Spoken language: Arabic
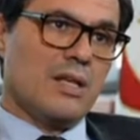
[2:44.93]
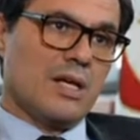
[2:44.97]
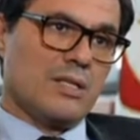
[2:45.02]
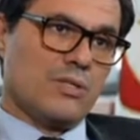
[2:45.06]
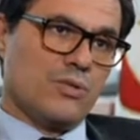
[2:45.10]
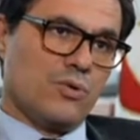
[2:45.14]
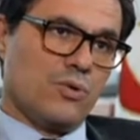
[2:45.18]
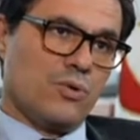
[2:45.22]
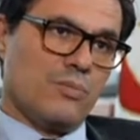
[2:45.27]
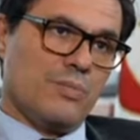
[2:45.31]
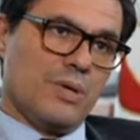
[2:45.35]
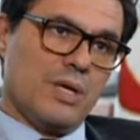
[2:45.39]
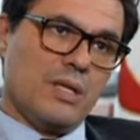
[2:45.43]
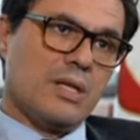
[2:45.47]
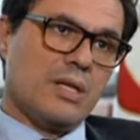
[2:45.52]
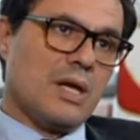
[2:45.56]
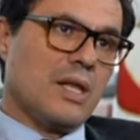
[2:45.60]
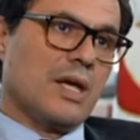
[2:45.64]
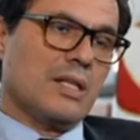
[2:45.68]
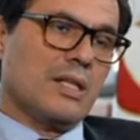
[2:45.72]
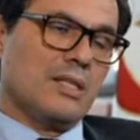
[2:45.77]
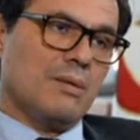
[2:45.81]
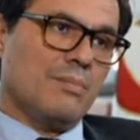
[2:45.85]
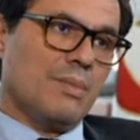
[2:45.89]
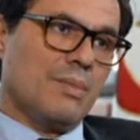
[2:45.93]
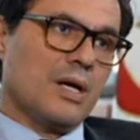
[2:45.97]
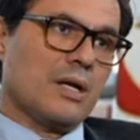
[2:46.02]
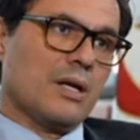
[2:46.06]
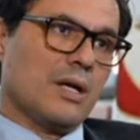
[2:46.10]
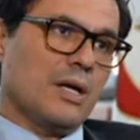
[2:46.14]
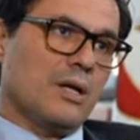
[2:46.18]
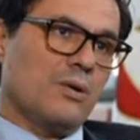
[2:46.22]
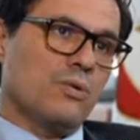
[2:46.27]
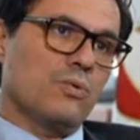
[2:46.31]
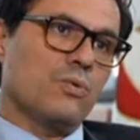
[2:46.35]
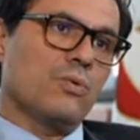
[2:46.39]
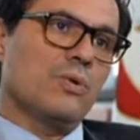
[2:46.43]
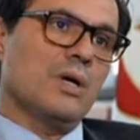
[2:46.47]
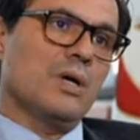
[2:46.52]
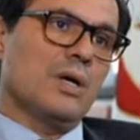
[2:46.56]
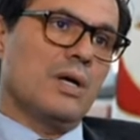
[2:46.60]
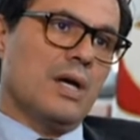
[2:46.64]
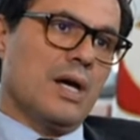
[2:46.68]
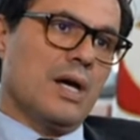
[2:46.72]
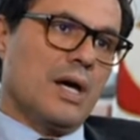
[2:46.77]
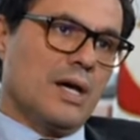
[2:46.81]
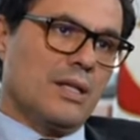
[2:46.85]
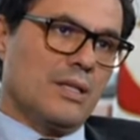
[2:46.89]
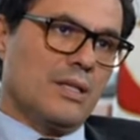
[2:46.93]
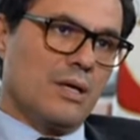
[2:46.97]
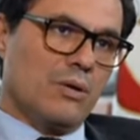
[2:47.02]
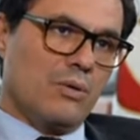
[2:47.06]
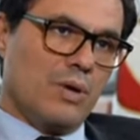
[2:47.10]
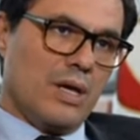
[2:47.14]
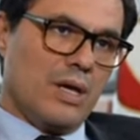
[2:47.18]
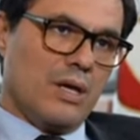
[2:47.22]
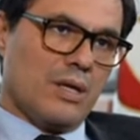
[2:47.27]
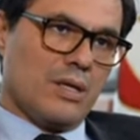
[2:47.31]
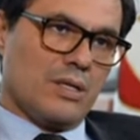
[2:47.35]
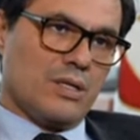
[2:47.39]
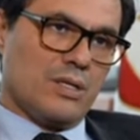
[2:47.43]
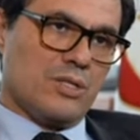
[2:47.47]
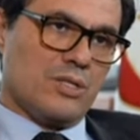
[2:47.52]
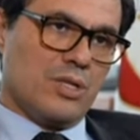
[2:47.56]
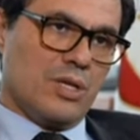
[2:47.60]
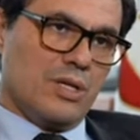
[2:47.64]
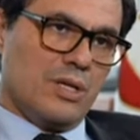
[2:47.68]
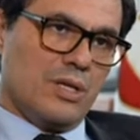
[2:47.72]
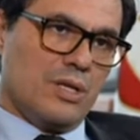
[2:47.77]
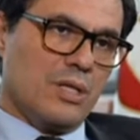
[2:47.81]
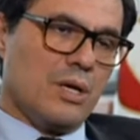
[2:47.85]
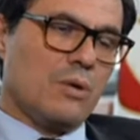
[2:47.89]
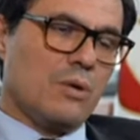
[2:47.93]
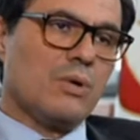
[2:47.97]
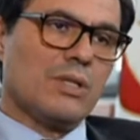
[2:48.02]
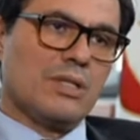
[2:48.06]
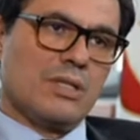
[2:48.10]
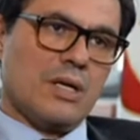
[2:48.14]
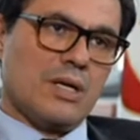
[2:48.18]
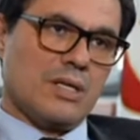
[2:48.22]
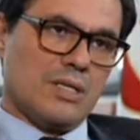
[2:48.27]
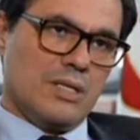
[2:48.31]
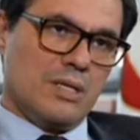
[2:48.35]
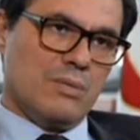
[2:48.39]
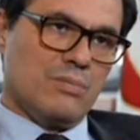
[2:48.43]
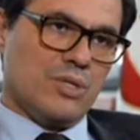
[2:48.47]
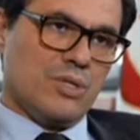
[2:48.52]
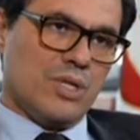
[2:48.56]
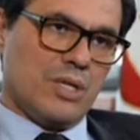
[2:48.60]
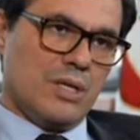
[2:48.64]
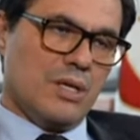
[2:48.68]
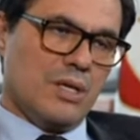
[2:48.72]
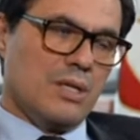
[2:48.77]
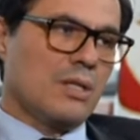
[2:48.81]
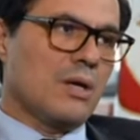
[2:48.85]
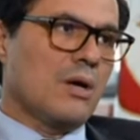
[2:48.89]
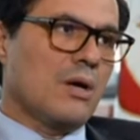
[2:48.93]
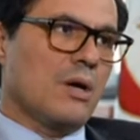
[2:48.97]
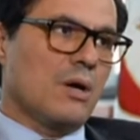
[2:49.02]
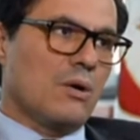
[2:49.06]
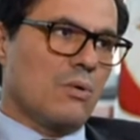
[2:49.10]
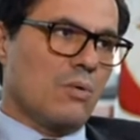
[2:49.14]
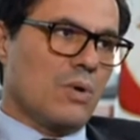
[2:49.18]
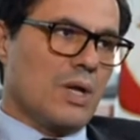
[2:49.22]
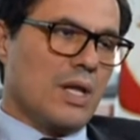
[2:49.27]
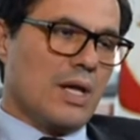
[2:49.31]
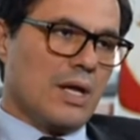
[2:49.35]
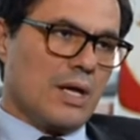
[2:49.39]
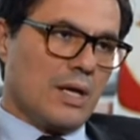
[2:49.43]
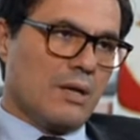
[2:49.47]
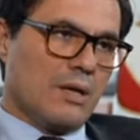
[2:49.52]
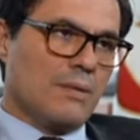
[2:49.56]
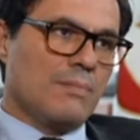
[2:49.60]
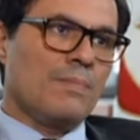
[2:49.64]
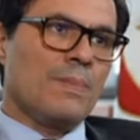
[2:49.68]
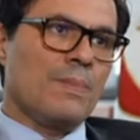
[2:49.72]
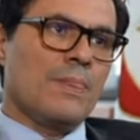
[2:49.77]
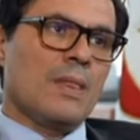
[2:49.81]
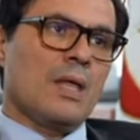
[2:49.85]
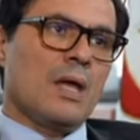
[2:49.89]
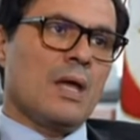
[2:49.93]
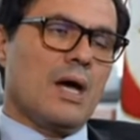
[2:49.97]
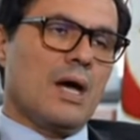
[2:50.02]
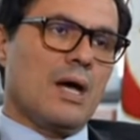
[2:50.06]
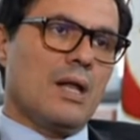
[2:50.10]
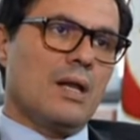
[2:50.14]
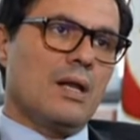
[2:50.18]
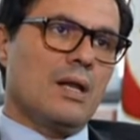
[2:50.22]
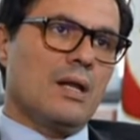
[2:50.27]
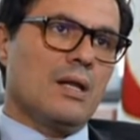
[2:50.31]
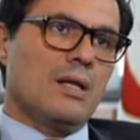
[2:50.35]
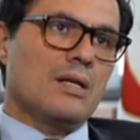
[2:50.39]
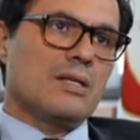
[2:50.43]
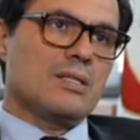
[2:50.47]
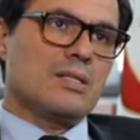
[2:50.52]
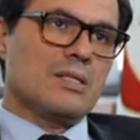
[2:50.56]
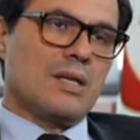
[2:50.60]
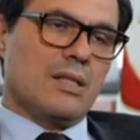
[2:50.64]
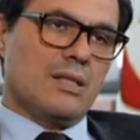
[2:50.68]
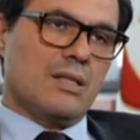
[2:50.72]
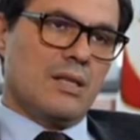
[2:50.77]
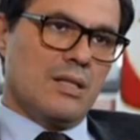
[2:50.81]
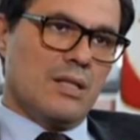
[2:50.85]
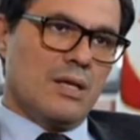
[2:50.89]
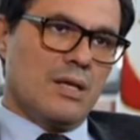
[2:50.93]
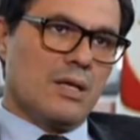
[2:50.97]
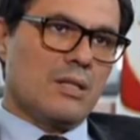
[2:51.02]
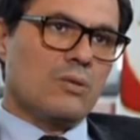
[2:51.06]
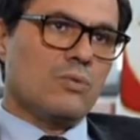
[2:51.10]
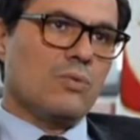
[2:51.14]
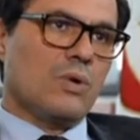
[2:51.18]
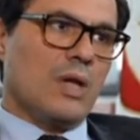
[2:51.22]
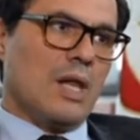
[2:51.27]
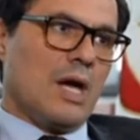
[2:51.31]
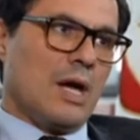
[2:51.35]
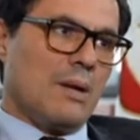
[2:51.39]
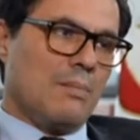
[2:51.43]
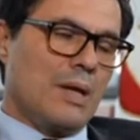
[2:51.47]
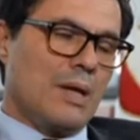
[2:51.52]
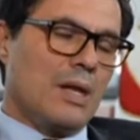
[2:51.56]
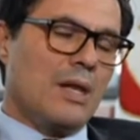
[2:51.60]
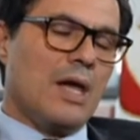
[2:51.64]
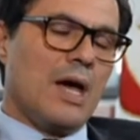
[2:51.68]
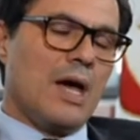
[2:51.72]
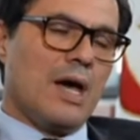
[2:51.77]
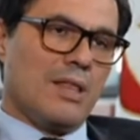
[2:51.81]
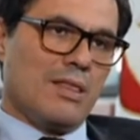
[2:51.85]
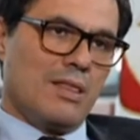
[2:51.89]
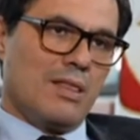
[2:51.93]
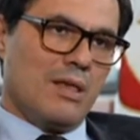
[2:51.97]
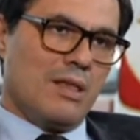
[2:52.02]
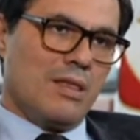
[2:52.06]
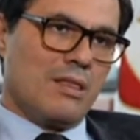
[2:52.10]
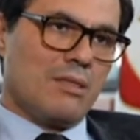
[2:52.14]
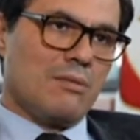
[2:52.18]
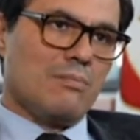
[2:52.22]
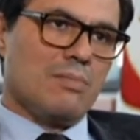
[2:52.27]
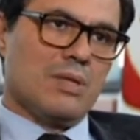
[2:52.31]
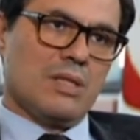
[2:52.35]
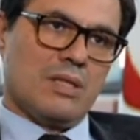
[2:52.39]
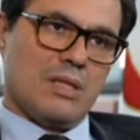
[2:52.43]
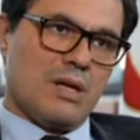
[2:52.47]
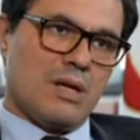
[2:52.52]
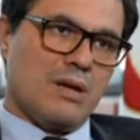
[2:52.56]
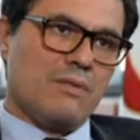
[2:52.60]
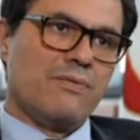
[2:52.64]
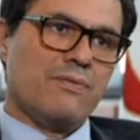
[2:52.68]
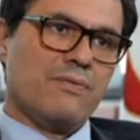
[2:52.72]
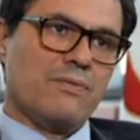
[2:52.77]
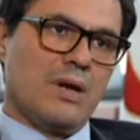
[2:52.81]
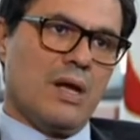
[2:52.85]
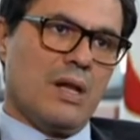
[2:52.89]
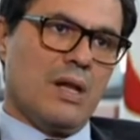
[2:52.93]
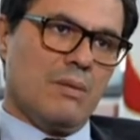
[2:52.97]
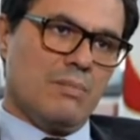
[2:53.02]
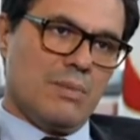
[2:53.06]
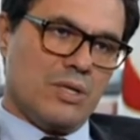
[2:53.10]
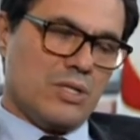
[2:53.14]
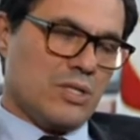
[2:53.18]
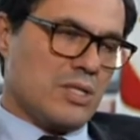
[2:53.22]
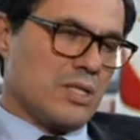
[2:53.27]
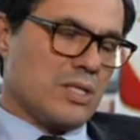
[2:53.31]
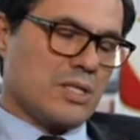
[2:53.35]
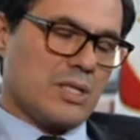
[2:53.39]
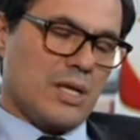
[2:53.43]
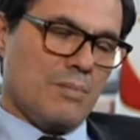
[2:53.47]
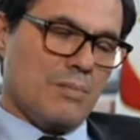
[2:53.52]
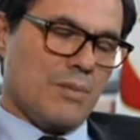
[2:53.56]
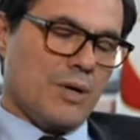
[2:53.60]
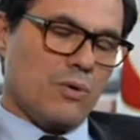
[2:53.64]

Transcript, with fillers: الصعوبات على اعتبار انه الدوائر جديده والتقسيم جديد ولكن الاستعدادات والعمل حثيث من طرف المجلس كما